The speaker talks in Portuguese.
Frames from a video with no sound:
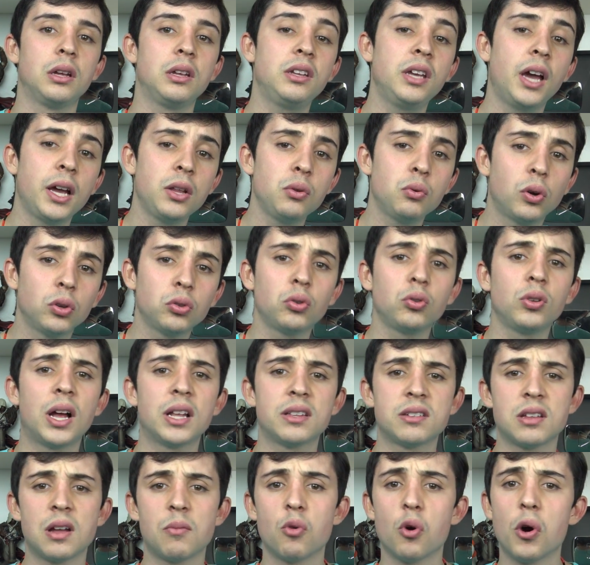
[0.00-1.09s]
E aí, no outro
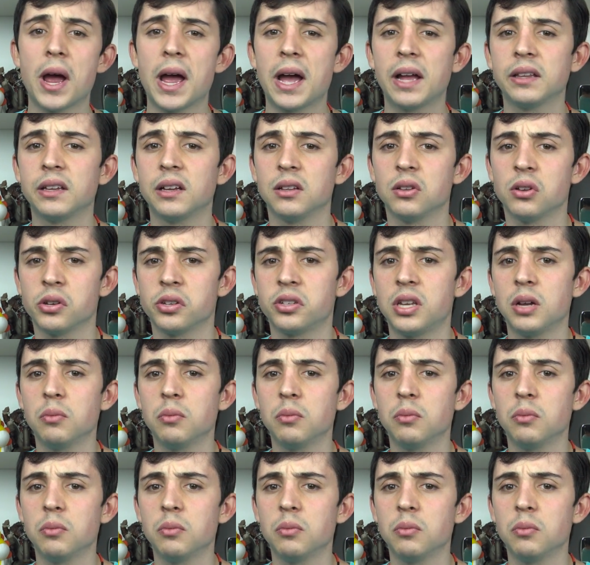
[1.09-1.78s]
lado da moeda, nós